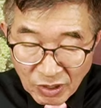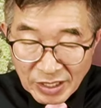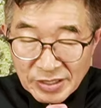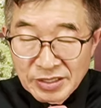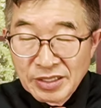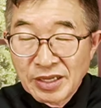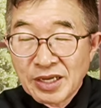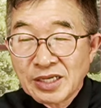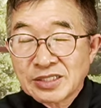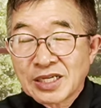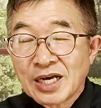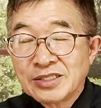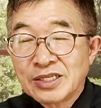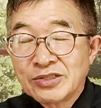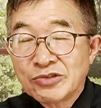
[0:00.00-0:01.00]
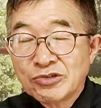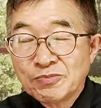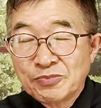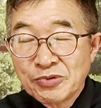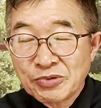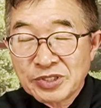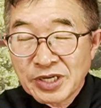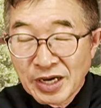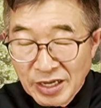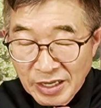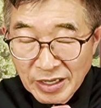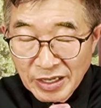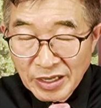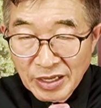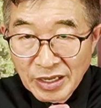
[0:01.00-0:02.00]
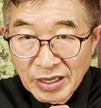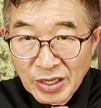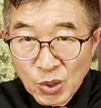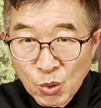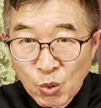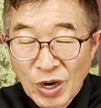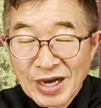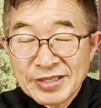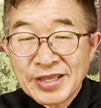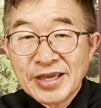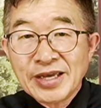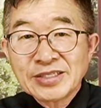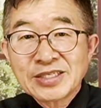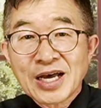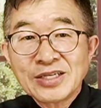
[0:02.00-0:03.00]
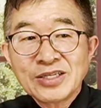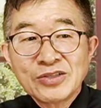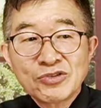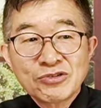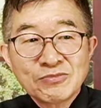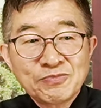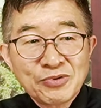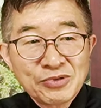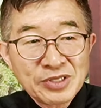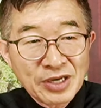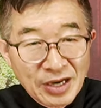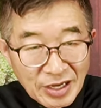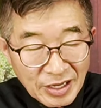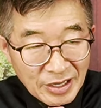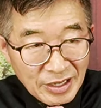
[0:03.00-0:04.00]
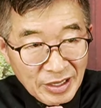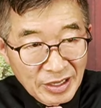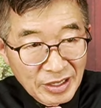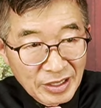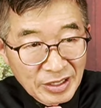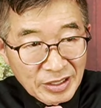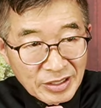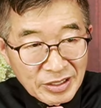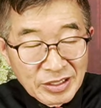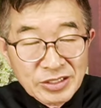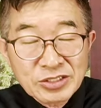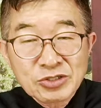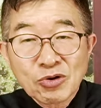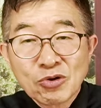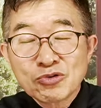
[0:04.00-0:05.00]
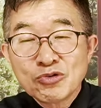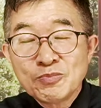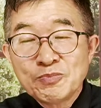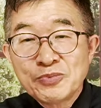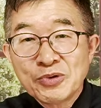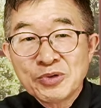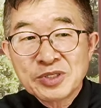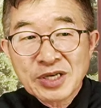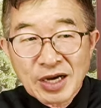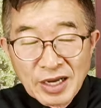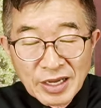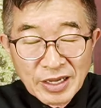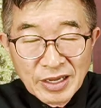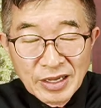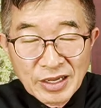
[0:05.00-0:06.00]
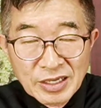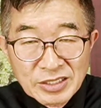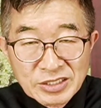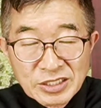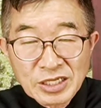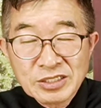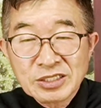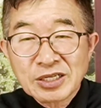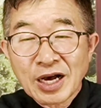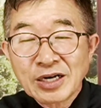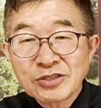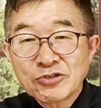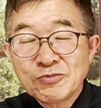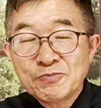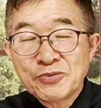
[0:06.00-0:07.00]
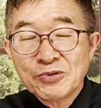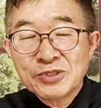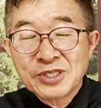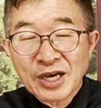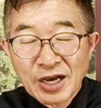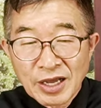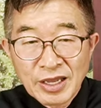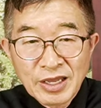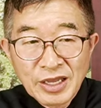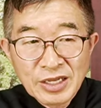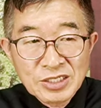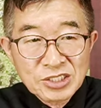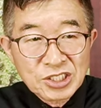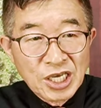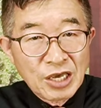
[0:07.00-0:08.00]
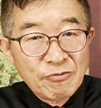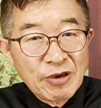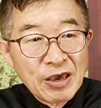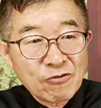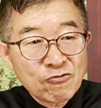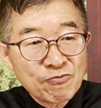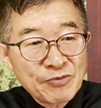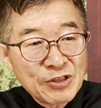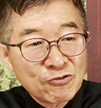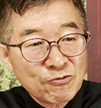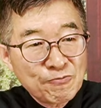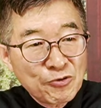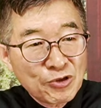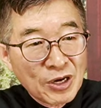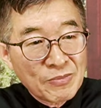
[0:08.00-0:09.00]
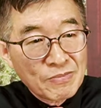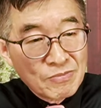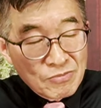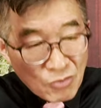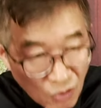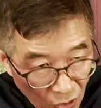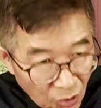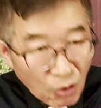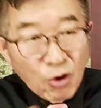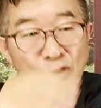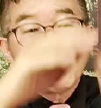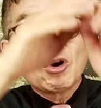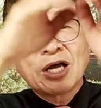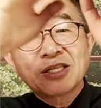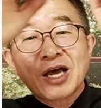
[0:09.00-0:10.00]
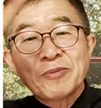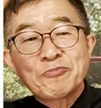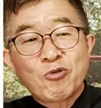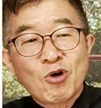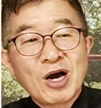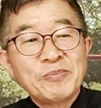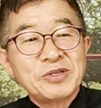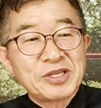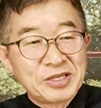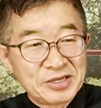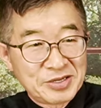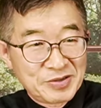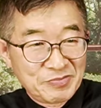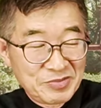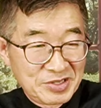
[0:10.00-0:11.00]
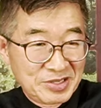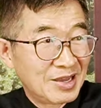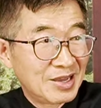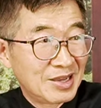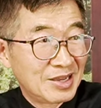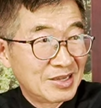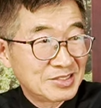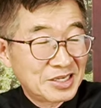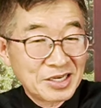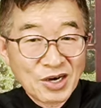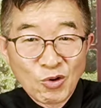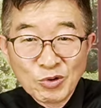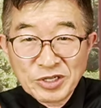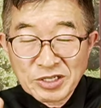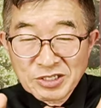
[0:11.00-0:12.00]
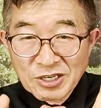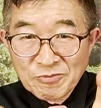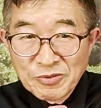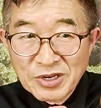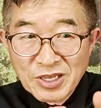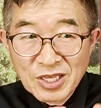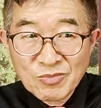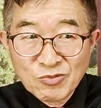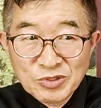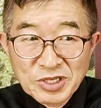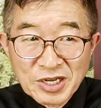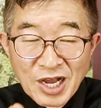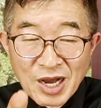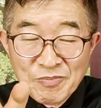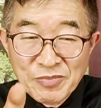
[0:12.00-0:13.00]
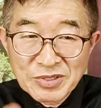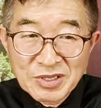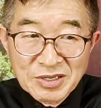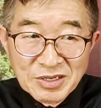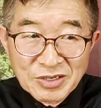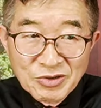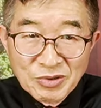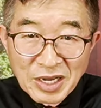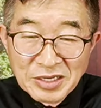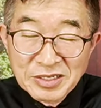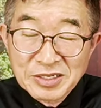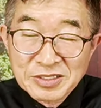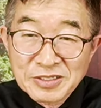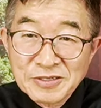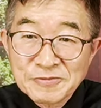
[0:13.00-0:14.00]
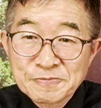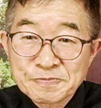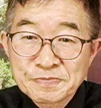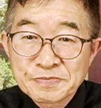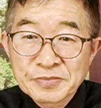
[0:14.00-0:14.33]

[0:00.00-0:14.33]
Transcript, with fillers: 관내 사전투표자, 관내 사전투표자, 거소투표자, 선상투표자, 재외국민투표자가 모두가 다 포함이 되는 겁니다. 제가 오늘 특별히 이 문제를 한 번 더 거론하는 것은